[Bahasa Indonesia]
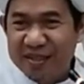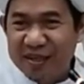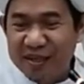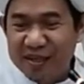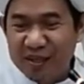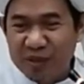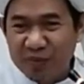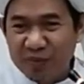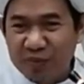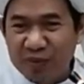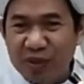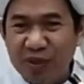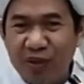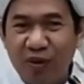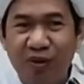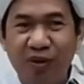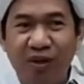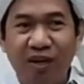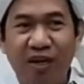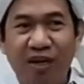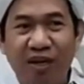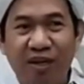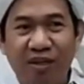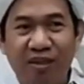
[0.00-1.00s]
nah itu punya
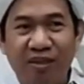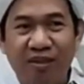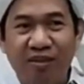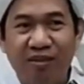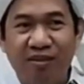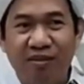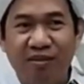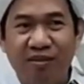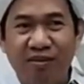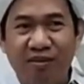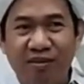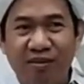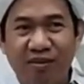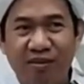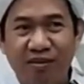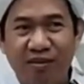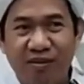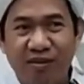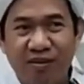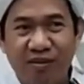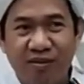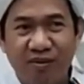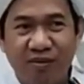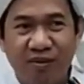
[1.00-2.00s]
orang.
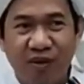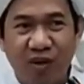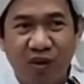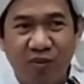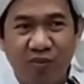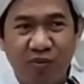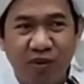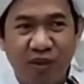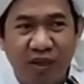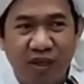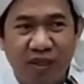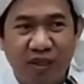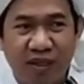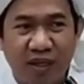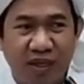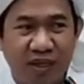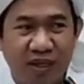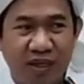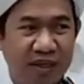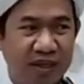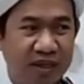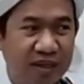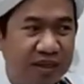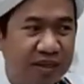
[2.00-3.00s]
Walaupun kita
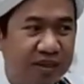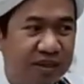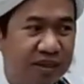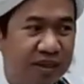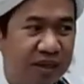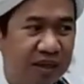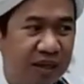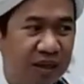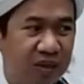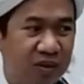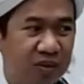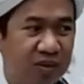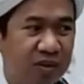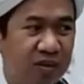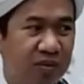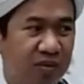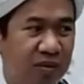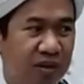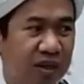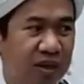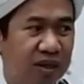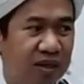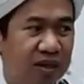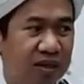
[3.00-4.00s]
ringkas, ya harus
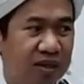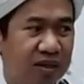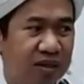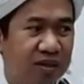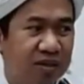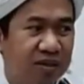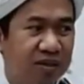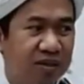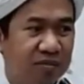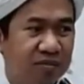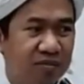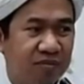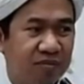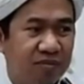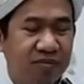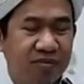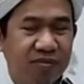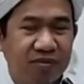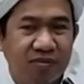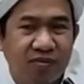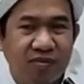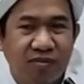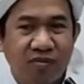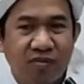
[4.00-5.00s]
dibilang ringkas.
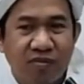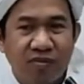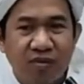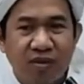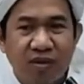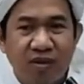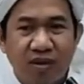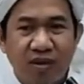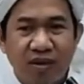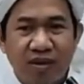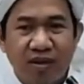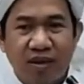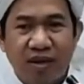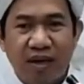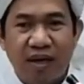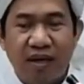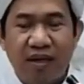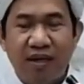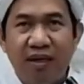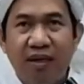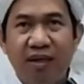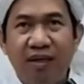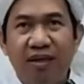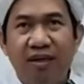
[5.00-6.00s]

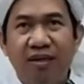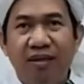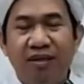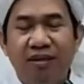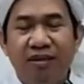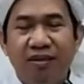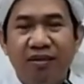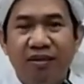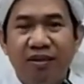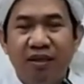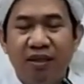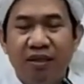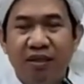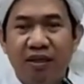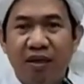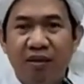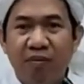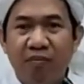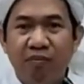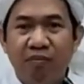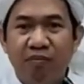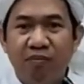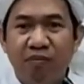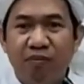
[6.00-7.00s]
Ada
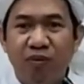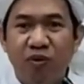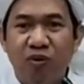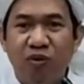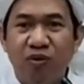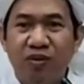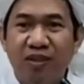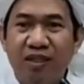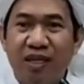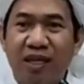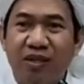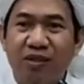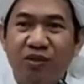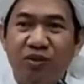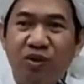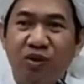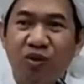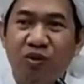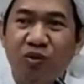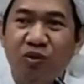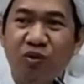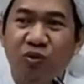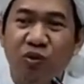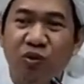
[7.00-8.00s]
kitab
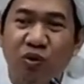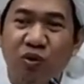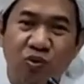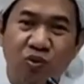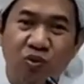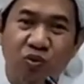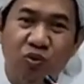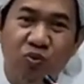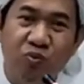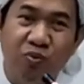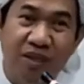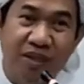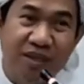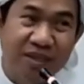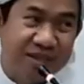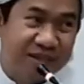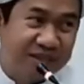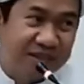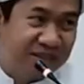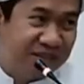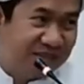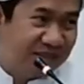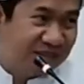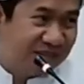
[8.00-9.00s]
Muktasar kurtubi
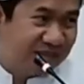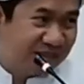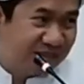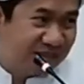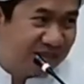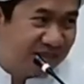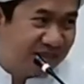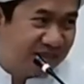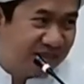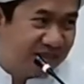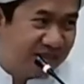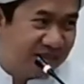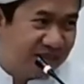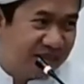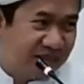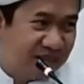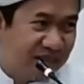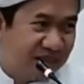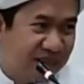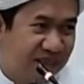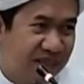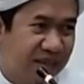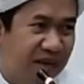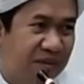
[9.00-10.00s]

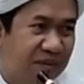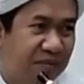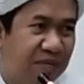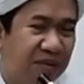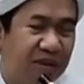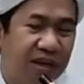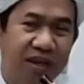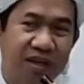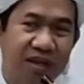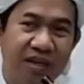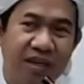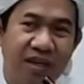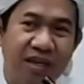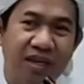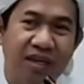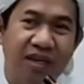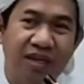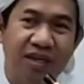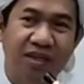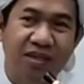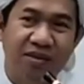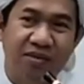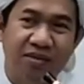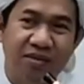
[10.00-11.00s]
Siapa yang yang
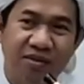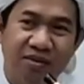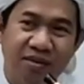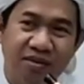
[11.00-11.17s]
ringkas?